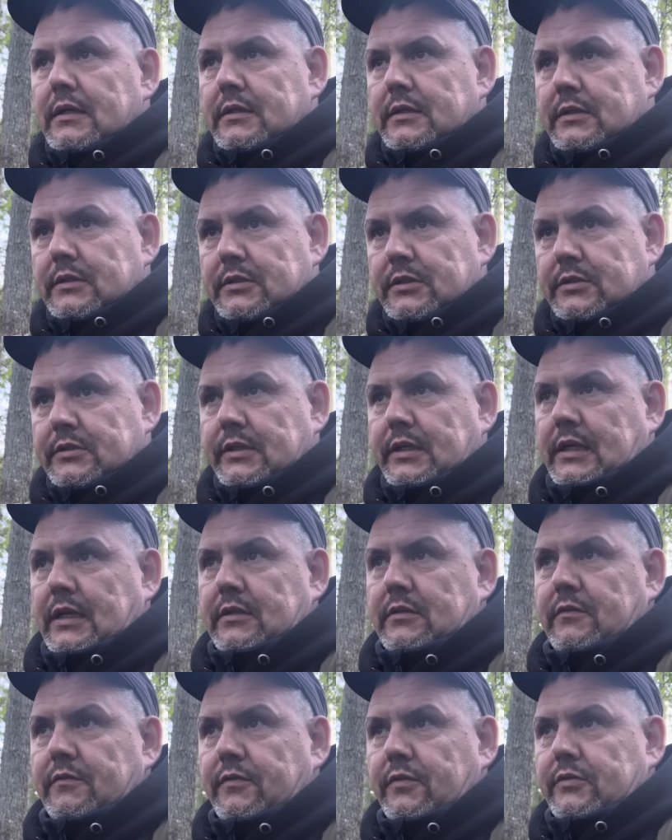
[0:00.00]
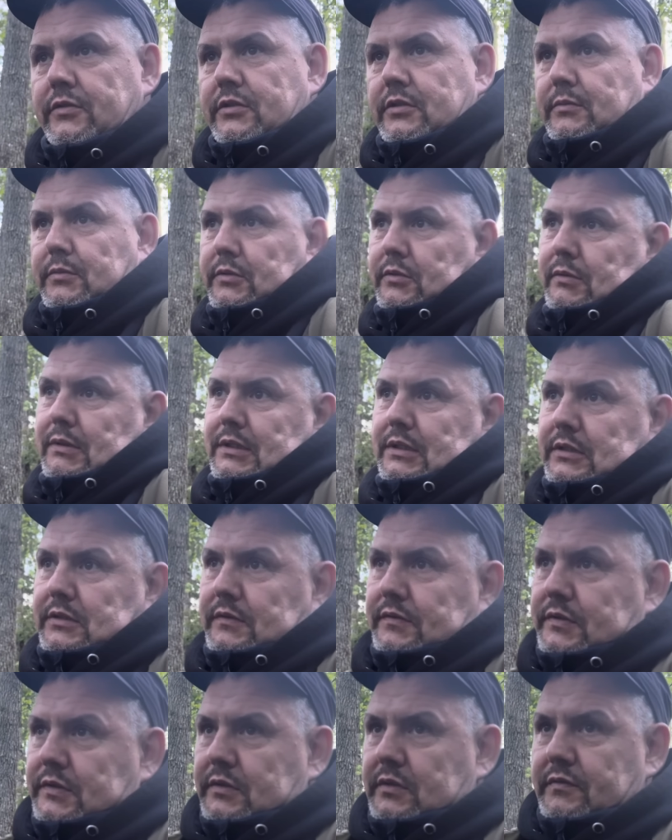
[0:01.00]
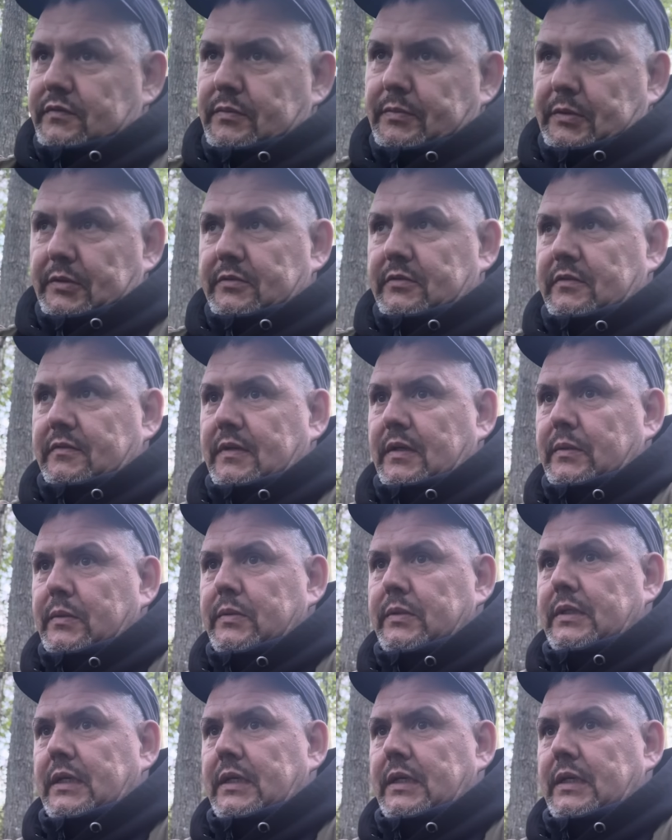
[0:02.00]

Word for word: E, ciężarka do wody, żeby to ładnie się wszystko wyprostowało.